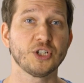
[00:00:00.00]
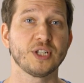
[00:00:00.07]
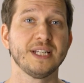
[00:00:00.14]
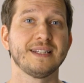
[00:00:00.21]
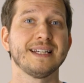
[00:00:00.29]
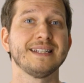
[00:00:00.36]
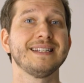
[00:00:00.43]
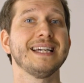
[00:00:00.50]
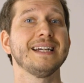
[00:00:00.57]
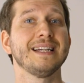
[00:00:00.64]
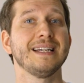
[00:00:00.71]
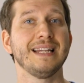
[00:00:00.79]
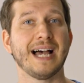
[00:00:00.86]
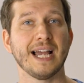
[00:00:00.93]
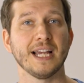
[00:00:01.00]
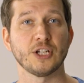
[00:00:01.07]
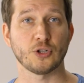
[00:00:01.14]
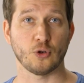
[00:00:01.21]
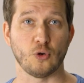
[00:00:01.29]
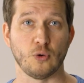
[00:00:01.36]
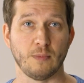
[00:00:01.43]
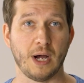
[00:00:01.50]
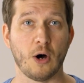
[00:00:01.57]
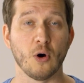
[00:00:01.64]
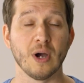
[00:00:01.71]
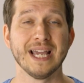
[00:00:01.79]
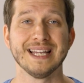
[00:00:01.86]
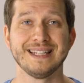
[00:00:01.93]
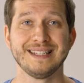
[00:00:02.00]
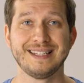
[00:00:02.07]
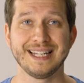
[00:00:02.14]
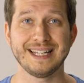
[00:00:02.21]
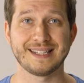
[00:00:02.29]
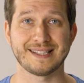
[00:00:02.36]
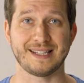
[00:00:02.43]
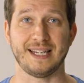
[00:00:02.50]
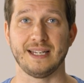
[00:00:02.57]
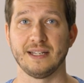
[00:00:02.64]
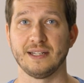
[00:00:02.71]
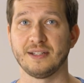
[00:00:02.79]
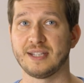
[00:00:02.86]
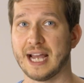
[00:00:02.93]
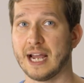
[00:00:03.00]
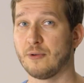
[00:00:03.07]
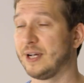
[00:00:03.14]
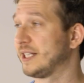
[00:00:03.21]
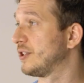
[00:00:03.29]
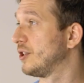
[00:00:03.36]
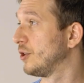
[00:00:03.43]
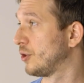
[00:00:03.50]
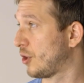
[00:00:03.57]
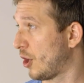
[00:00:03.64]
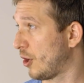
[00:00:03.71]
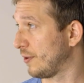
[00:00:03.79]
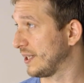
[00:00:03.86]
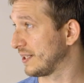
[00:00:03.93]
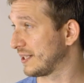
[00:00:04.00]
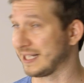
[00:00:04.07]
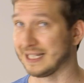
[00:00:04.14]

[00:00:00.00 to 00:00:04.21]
steht dann der Gleichstrom, auch DC, Direct Current